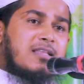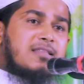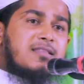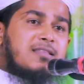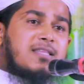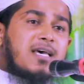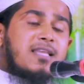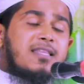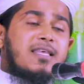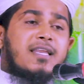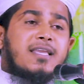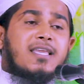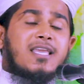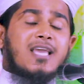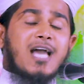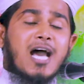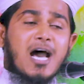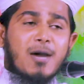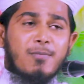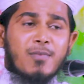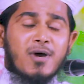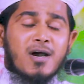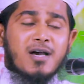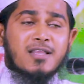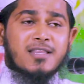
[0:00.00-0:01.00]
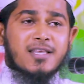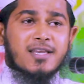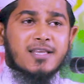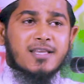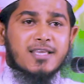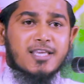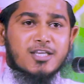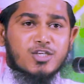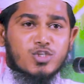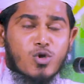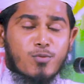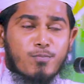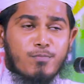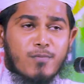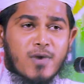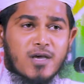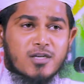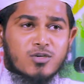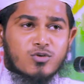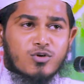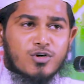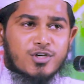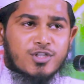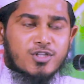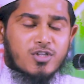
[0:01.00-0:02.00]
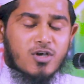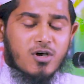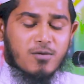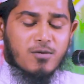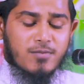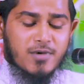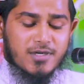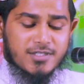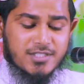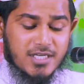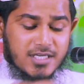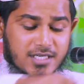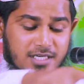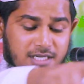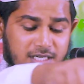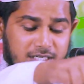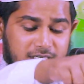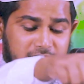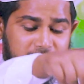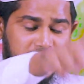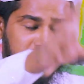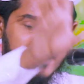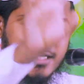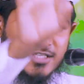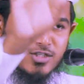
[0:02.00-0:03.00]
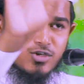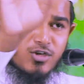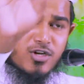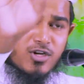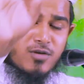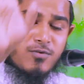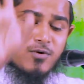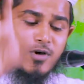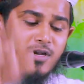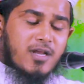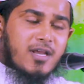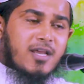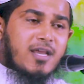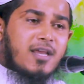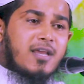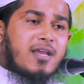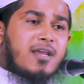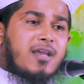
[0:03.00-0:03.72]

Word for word: তাদেরকে আমাদেরকে সম্মান করতে হবে ঠিক কি ঠিক না জোরে বলে